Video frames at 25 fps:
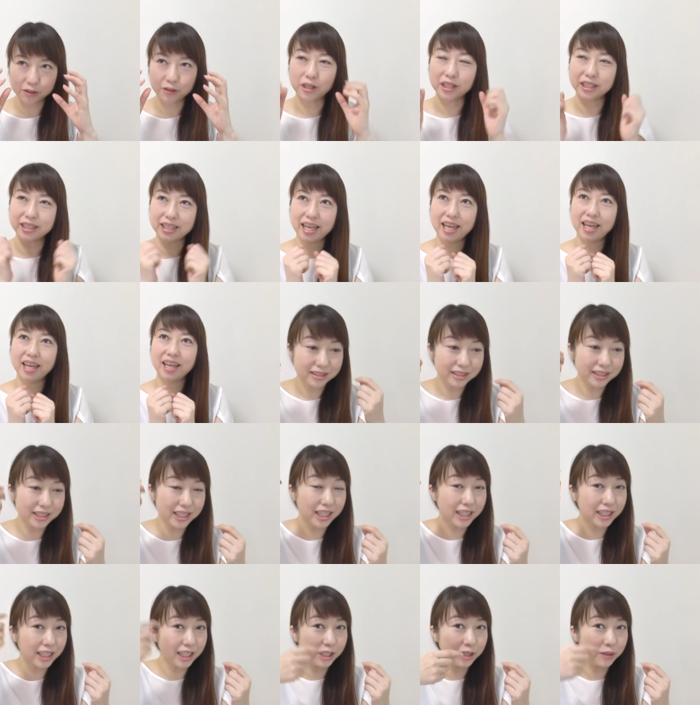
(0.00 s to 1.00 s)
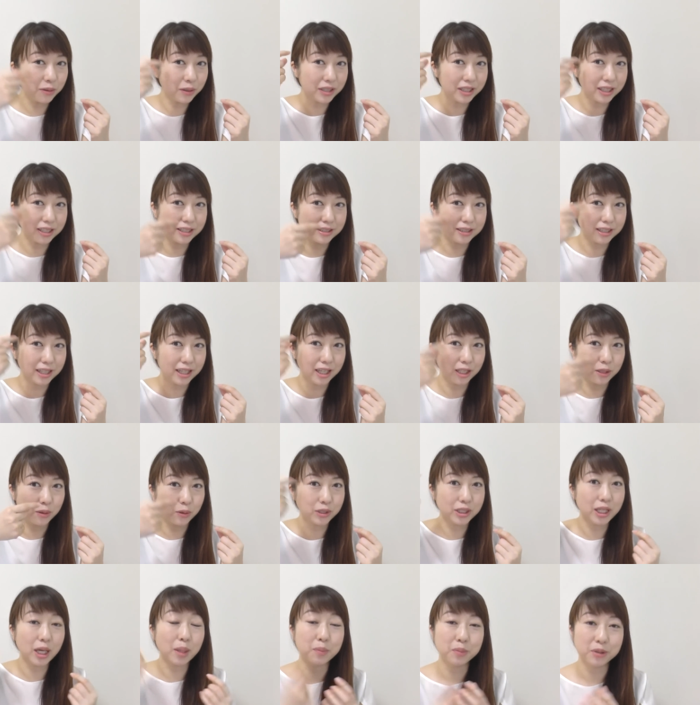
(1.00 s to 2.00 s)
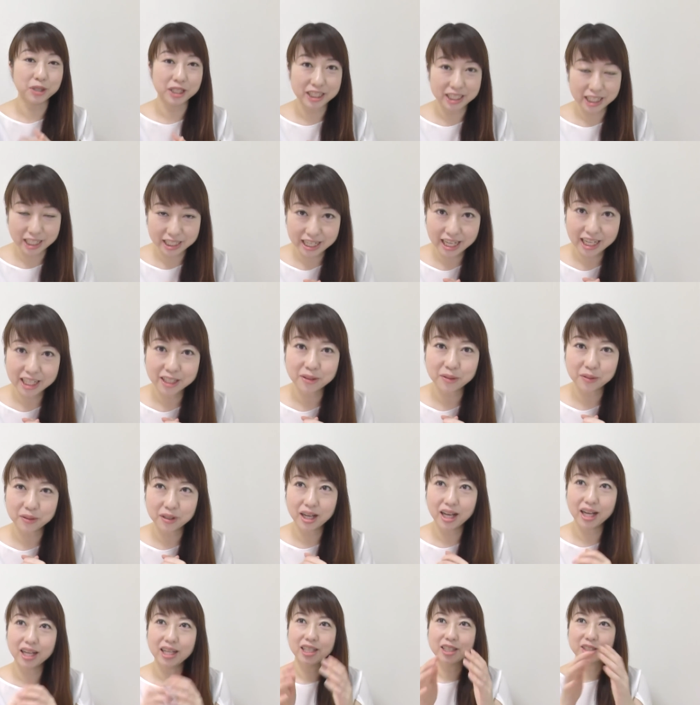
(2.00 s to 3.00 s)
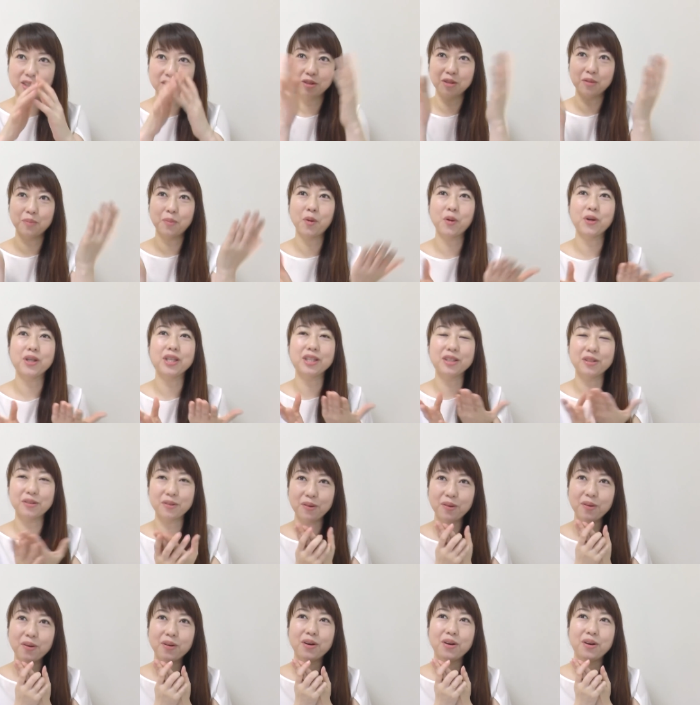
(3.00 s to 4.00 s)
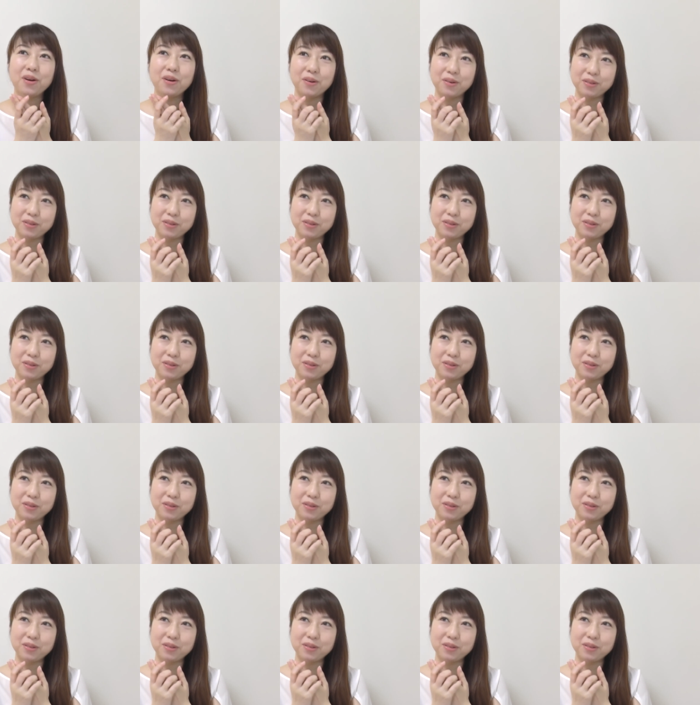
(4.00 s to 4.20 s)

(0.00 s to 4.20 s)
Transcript: とかねシェーディングはですねあのシャープに入れないとかそのポイントを